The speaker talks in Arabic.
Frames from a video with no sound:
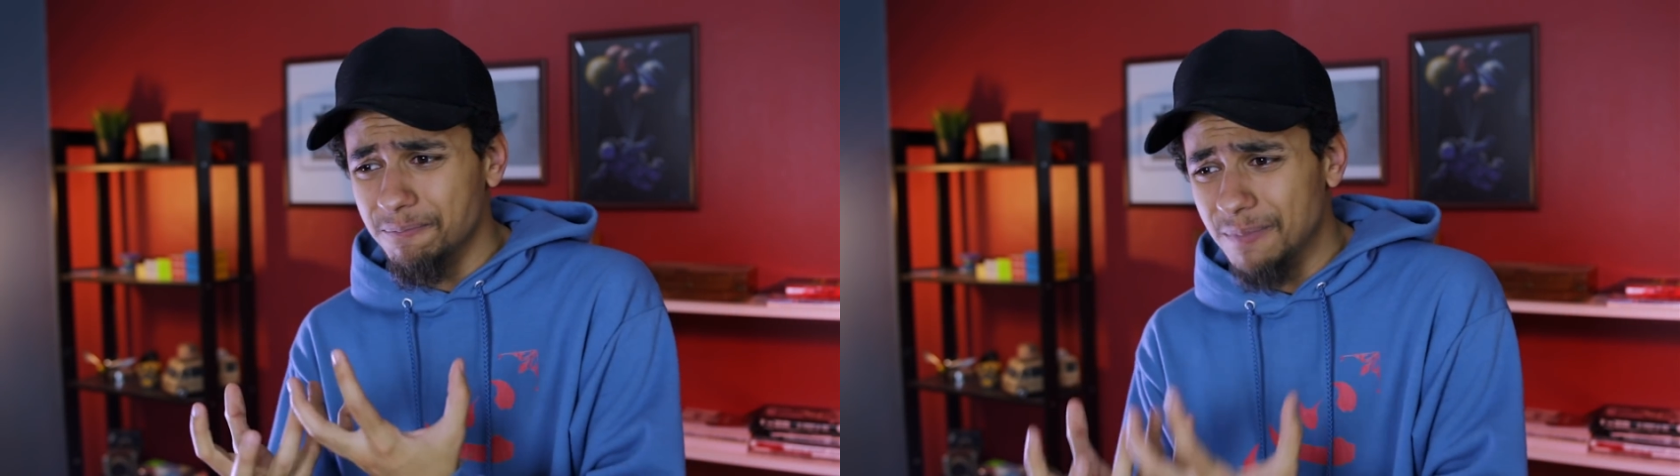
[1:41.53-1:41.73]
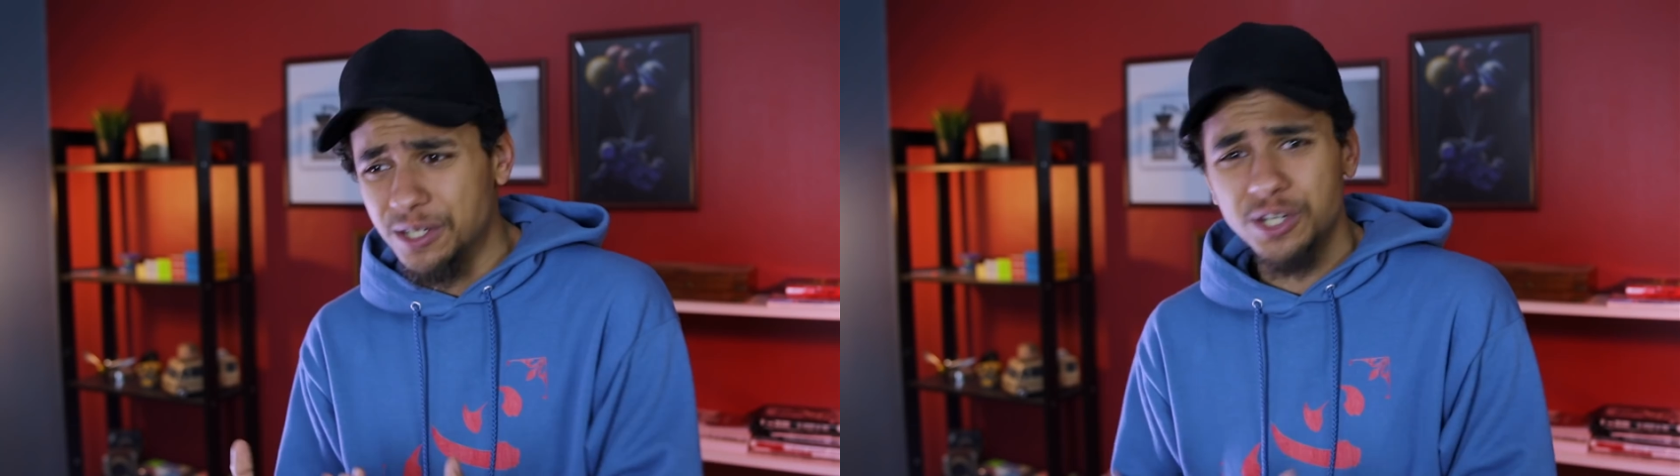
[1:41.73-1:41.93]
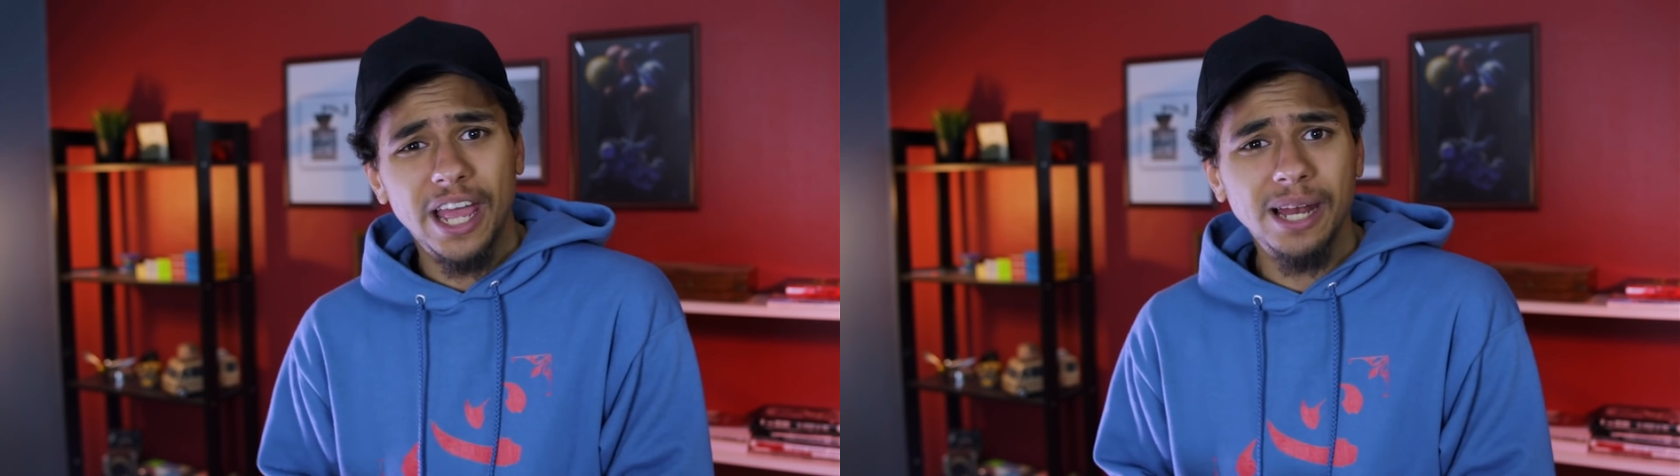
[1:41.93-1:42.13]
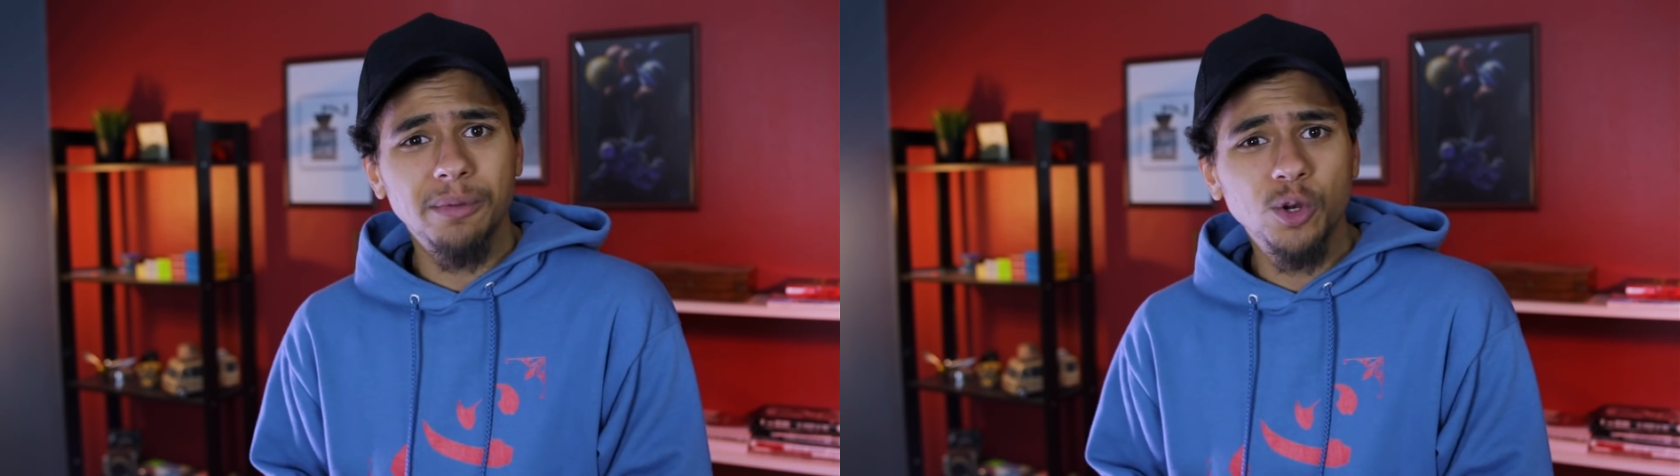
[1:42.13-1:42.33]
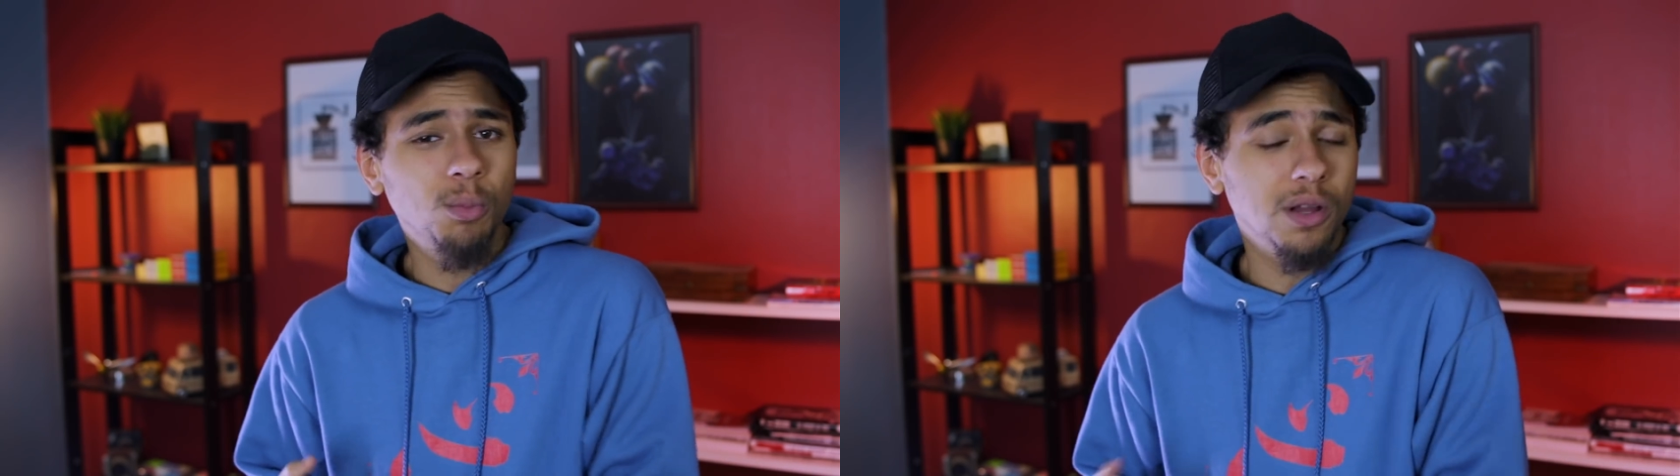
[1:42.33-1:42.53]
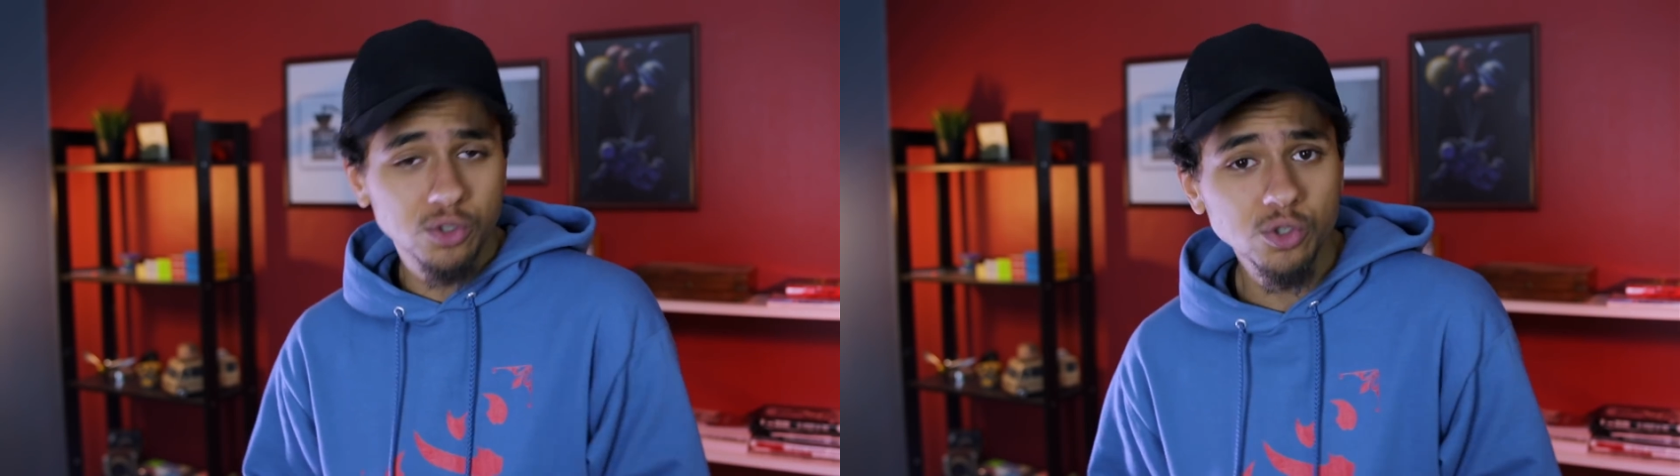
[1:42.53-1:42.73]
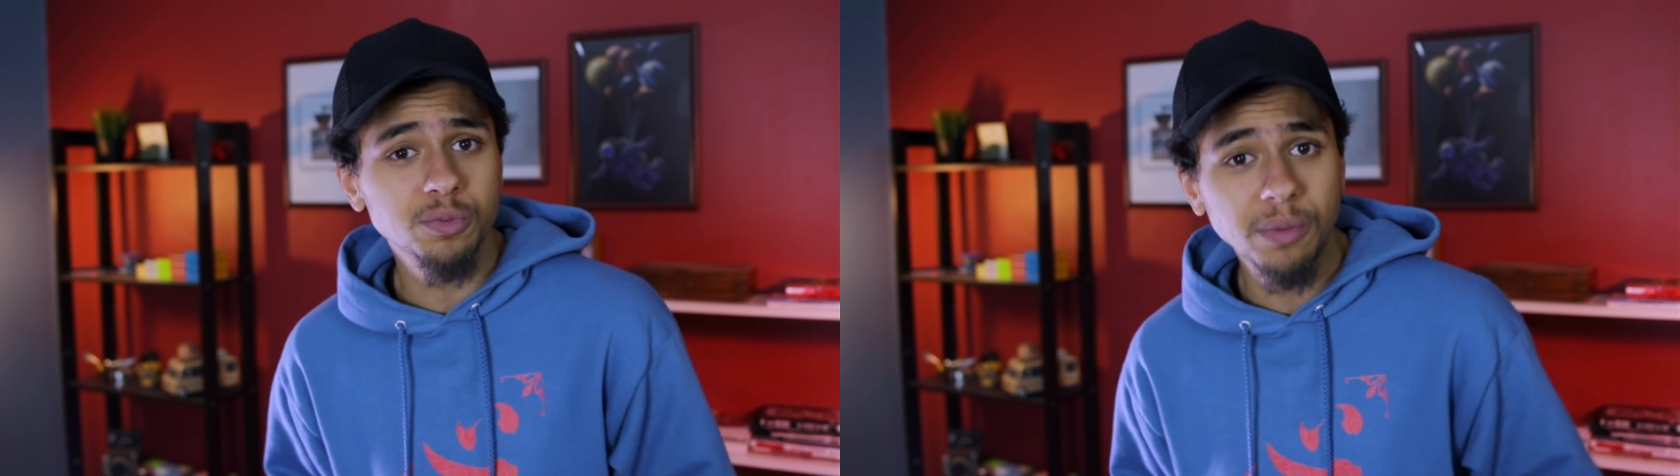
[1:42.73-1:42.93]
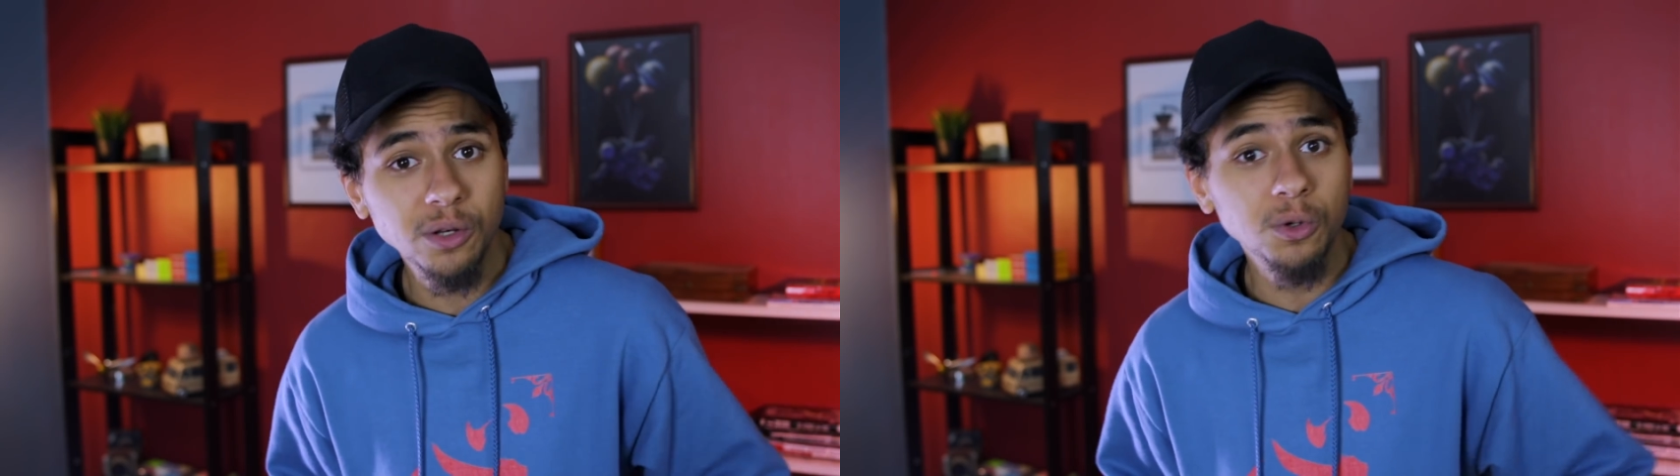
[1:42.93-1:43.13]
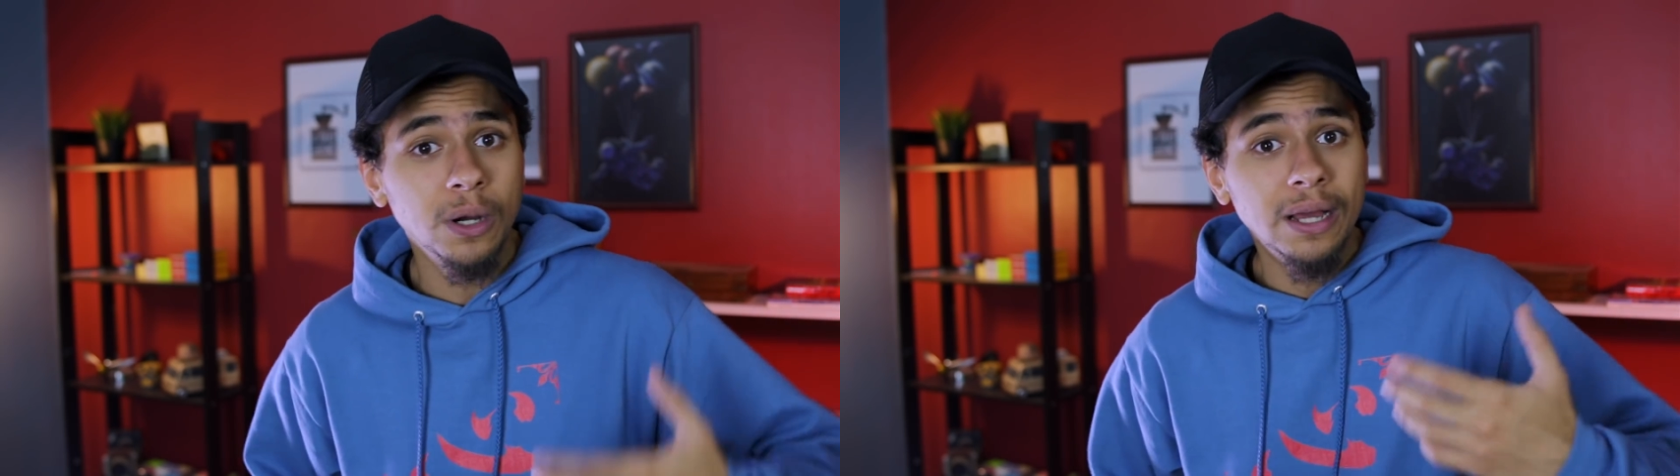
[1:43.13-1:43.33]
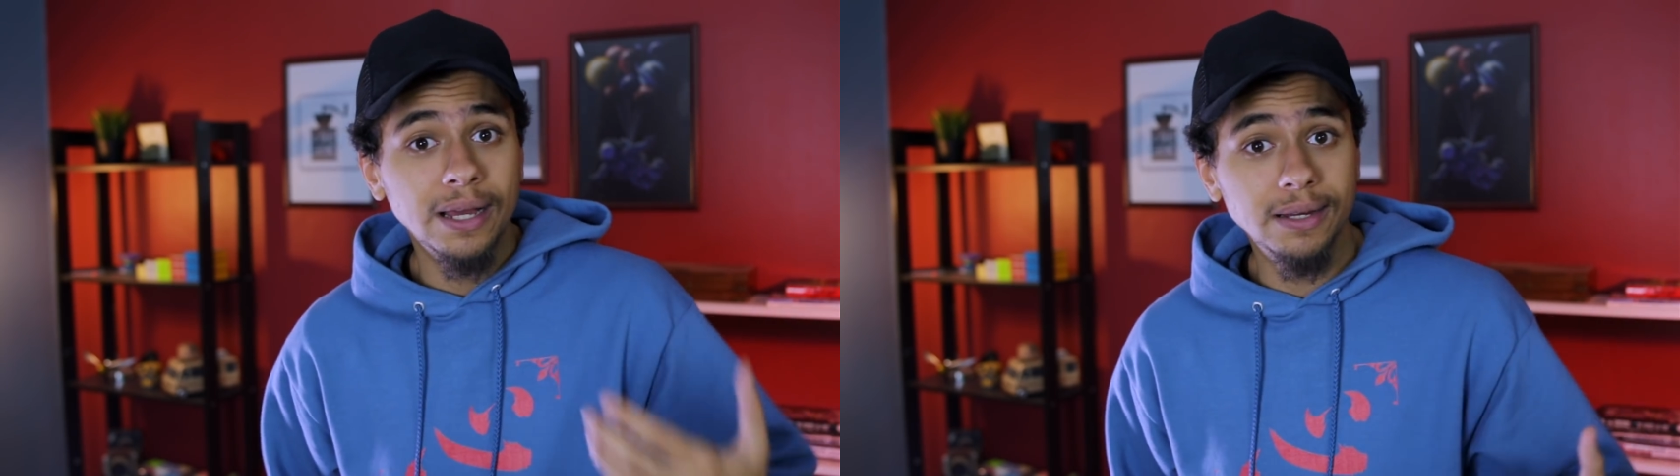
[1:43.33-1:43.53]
متشال منه مقصوص منه